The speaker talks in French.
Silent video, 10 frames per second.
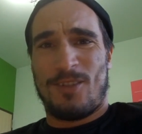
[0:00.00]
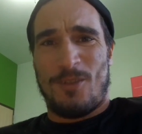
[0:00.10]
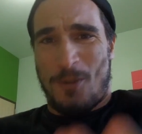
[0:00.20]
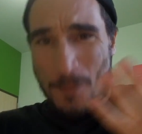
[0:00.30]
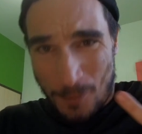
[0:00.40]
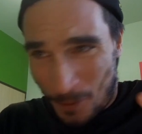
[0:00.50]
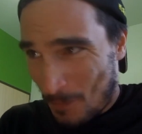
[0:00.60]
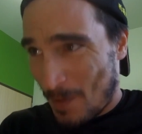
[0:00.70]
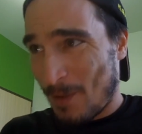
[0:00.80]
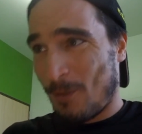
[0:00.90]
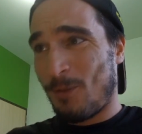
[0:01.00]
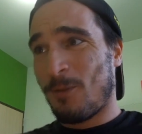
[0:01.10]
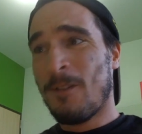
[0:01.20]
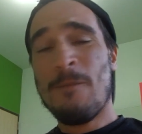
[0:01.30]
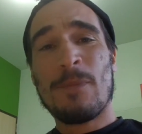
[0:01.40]
je comprends pas du
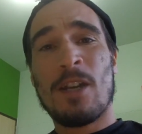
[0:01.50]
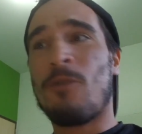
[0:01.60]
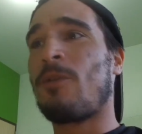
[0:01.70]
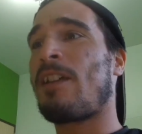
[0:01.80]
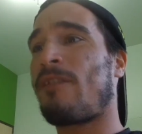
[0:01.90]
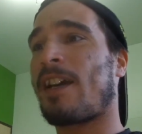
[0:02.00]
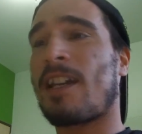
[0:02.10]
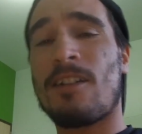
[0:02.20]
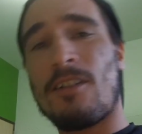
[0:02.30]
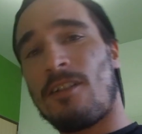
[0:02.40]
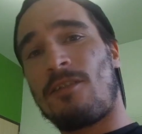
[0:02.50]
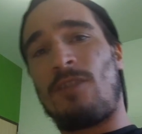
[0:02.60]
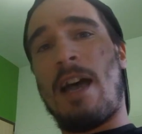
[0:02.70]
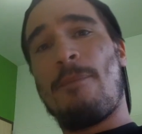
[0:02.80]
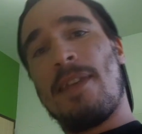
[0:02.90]
tout. On les verrait
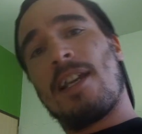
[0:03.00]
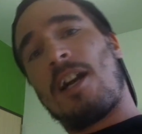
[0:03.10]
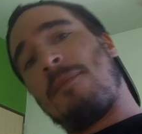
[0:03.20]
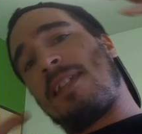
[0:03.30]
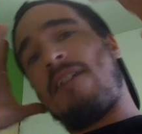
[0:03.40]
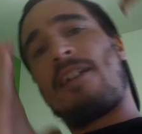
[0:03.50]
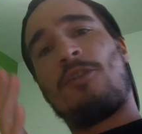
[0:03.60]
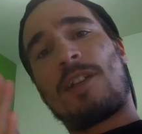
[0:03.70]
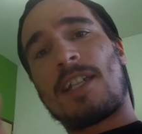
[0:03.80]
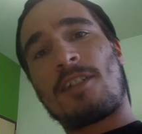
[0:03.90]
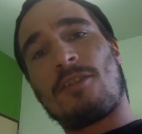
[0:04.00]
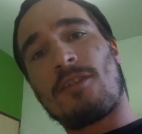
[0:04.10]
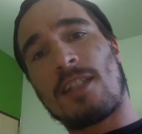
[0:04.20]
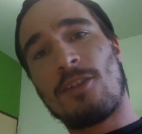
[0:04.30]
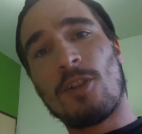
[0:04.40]
habillés comme ça avec le casque
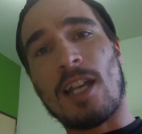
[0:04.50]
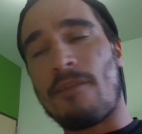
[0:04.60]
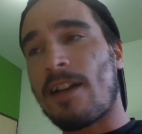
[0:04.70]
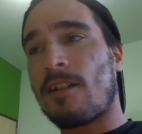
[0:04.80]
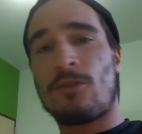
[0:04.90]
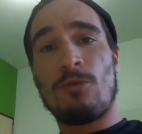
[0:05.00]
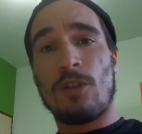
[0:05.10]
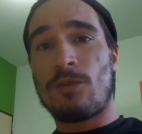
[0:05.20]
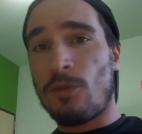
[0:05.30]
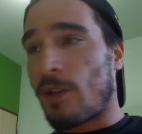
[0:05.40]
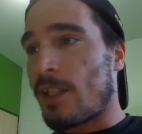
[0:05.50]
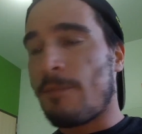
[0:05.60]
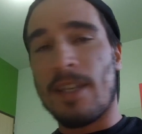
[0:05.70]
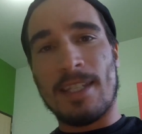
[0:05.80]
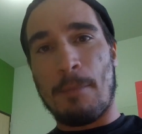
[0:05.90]
de travers. Tu, tu aurais dit,
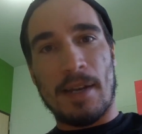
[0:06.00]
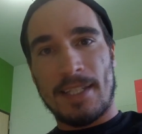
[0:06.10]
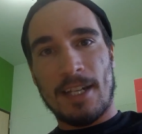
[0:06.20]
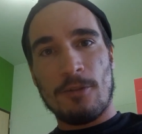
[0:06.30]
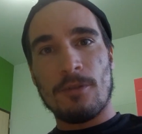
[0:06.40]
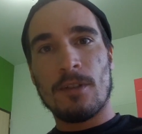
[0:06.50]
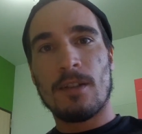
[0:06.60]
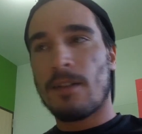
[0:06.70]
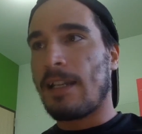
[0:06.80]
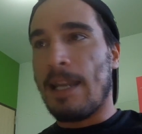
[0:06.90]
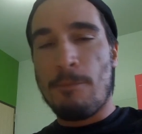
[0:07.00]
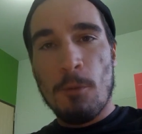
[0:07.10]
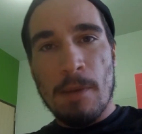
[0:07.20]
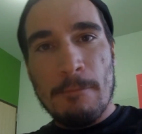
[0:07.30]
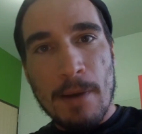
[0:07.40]
mais c'est pas sérieux. Les
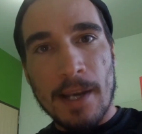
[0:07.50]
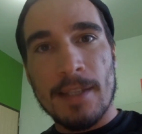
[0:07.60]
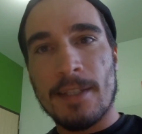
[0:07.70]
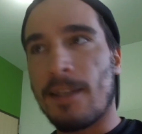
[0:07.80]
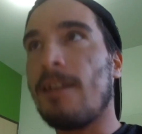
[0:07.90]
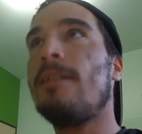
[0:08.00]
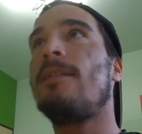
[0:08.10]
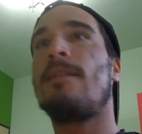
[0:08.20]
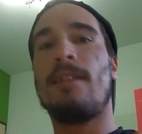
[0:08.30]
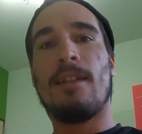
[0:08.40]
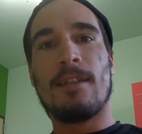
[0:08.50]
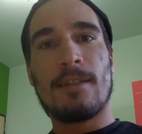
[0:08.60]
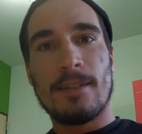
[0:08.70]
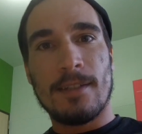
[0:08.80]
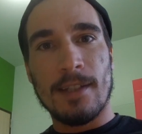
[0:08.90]
pompiers de Paris,
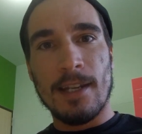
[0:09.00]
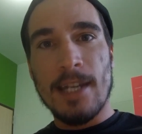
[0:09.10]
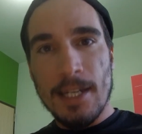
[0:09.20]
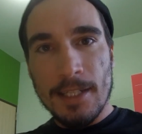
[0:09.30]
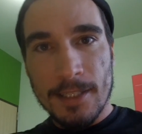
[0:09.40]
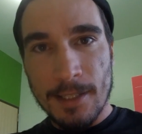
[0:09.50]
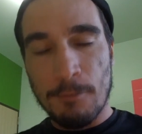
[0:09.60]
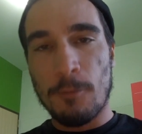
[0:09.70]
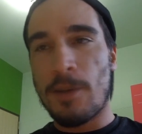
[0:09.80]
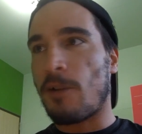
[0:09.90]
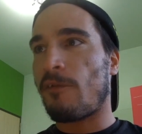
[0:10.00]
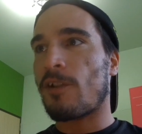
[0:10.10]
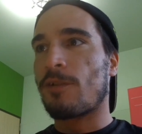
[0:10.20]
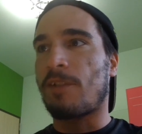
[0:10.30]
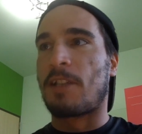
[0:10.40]
c'est l'élite des pompiers en
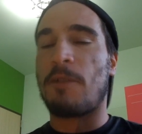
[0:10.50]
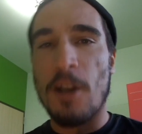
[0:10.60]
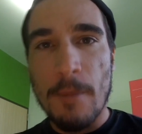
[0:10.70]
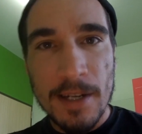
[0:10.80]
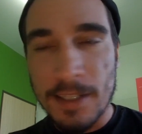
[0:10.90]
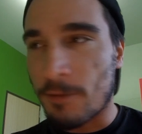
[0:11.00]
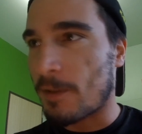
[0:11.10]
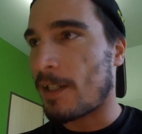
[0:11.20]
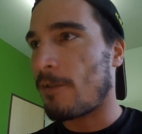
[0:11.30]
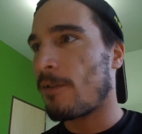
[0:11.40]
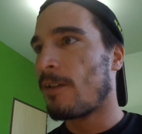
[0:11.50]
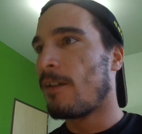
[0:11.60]
France, donc ça soit normal que ça soit sérieux.